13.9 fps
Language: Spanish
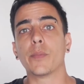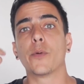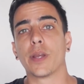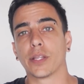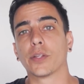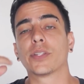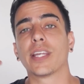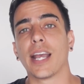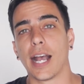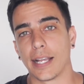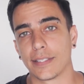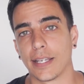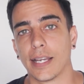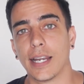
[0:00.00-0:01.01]
moviéndote
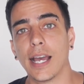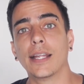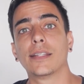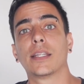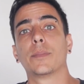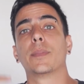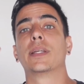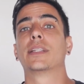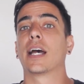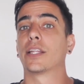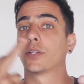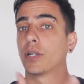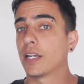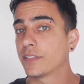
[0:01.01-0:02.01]
hacia adelante,
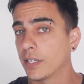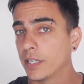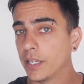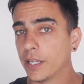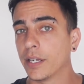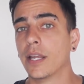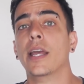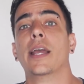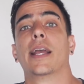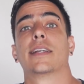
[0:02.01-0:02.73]
invitándola a salir,